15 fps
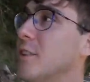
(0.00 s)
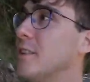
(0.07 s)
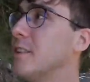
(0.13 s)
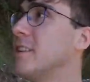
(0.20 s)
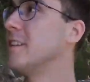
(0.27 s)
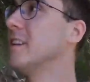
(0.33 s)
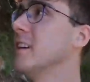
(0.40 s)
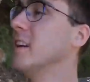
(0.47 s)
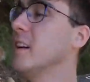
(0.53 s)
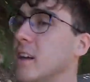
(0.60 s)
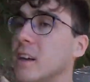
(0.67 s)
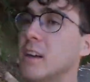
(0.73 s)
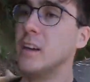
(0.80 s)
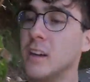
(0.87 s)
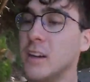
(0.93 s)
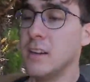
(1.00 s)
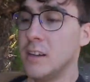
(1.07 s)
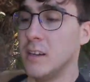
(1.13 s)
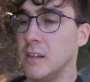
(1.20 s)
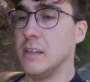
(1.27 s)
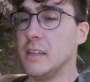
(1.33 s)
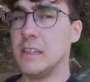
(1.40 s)
Leute.
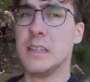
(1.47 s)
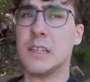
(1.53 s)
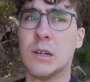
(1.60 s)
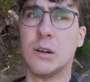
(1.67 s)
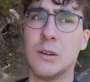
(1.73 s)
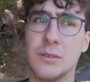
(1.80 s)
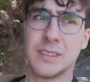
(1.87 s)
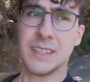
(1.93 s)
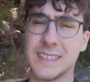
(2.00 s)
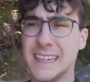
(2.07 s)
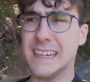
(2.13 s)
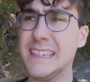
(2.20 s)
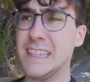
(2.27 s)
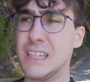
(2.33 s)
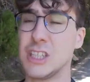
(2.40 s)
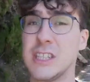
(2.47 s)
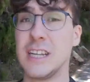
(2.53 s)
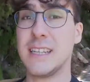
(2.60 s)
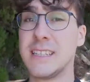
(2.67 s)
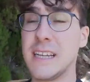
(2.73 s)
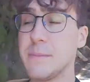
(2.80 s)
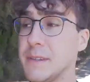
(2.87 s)
Ich hoffe, dass an der
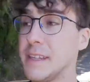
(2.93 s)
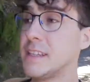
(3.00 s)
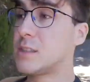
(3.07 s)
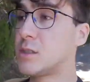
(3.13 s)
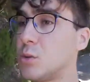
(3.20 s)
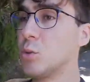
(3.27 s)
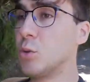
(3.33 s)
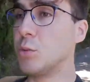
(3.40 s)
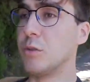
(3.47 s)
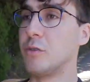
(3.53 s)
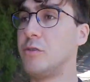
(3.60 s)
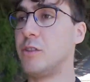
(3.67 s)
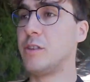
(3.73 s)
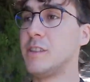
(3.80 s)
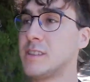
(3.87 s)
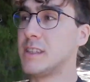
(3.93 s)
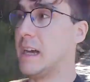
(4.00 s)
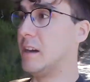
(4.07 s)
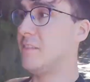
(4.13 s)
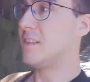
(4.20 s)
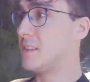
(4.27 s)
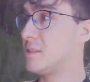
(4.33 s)
Stelle selber nicht zu überfüllt ist,
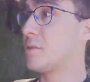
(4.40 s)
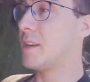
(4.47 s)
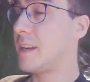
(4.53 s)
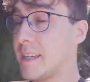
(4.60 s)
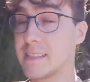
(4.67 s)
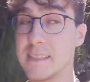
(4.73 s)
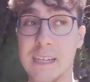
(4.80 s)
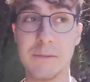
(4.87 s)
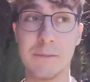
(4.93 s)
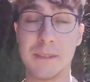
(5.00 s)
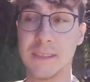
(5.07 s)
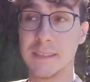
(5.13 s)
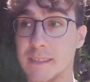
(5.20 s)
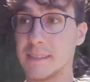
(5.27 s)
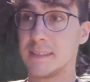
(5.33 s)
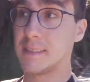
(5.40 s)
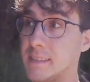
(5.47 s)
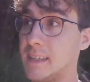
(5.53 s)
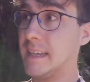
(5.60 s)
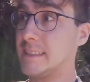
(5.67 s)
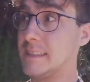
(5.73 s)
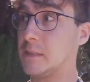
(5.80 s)
aber was ich so gelesen habe,
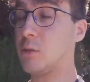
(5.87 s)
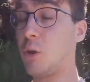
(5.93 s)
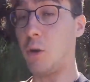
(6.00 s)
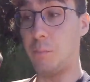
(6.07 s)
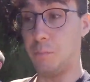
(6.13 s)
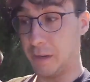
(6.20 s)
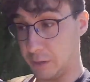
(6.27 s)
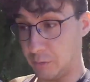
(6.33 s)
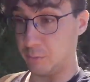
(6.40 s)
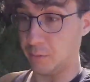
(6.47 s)
ist, es ist komplett